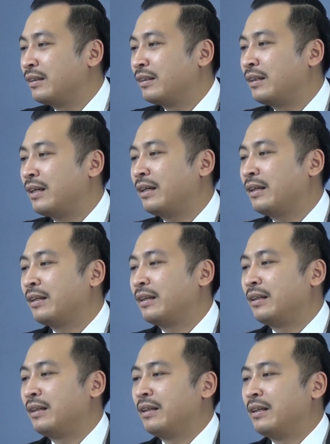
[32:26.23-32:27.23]
Đấy.
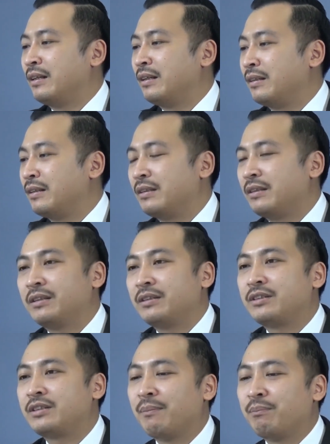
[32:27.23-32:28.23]

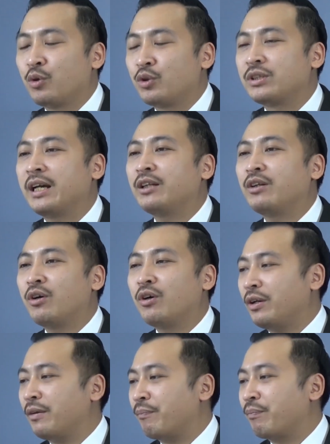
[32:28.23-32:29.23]
chậm một giây
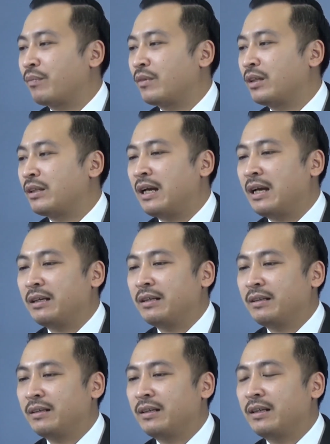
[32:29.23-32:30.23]
thôi được chưa
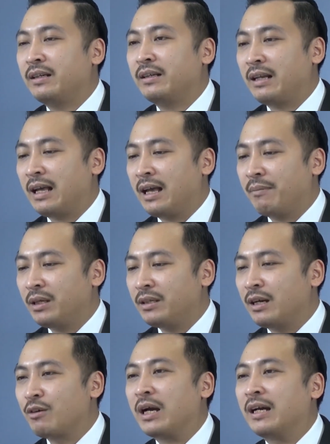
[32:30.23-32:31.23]
Đấy, là mất
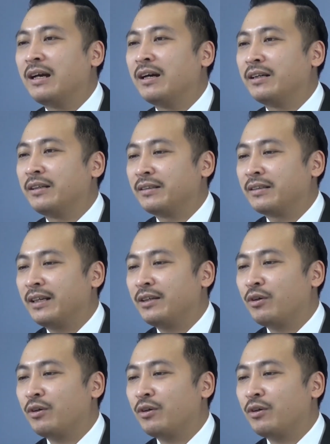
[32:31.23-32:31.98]
nhau cả đời thế